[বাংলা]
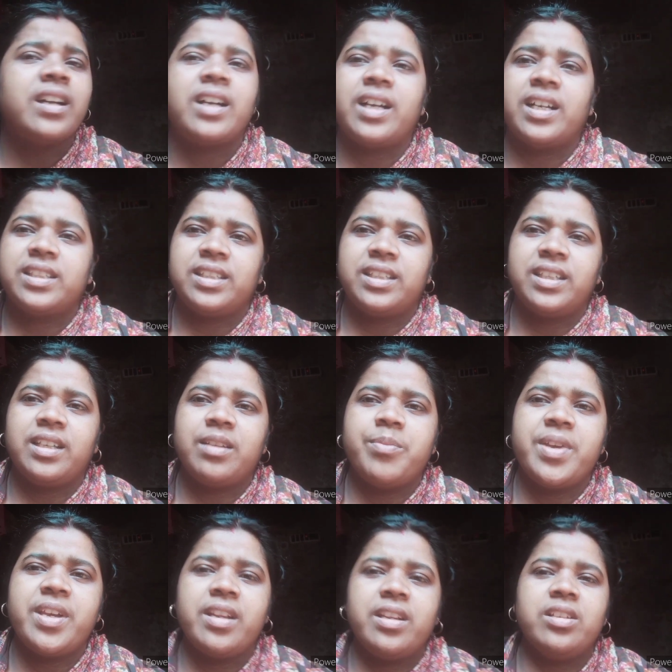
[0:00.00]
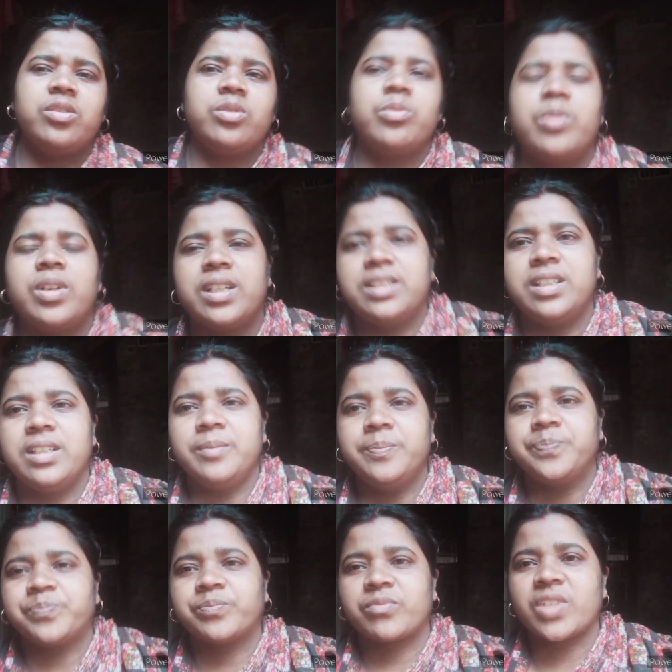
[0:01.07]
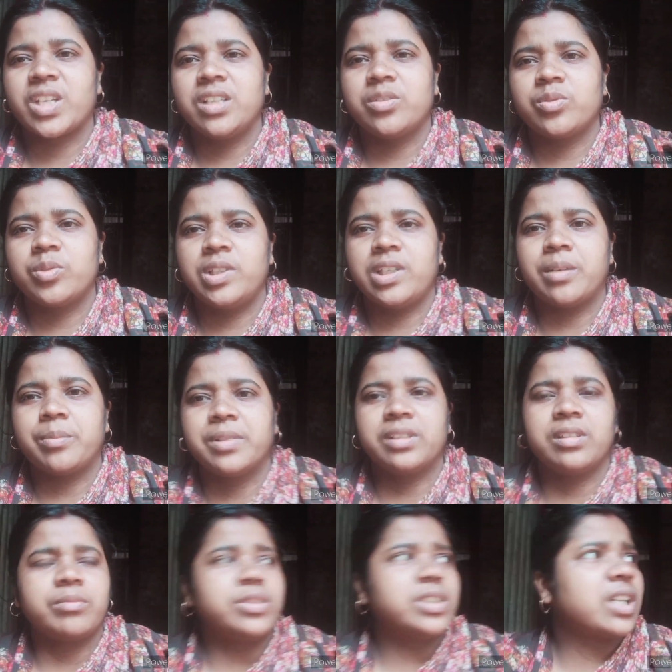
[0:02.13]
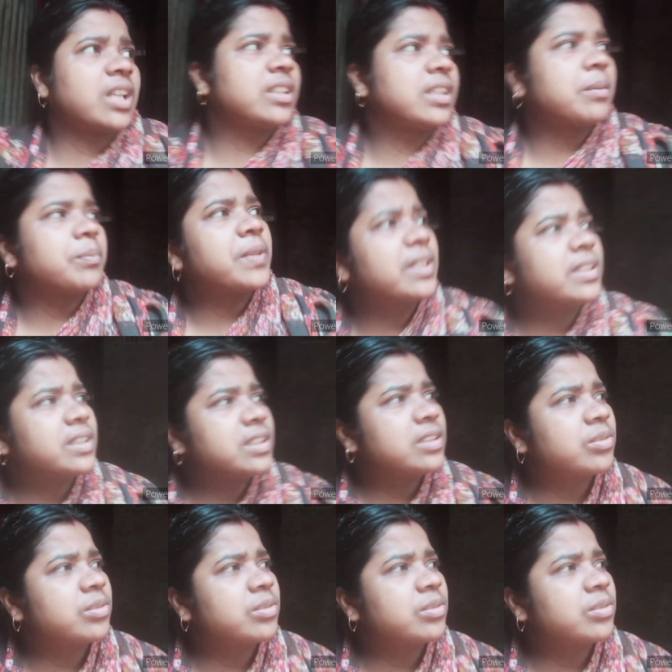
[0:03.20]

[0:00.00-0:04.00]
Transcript: আজকে থেকে মেয়ের স্কুল আছে স্কুল যাবে তো আমি জানতাম না যে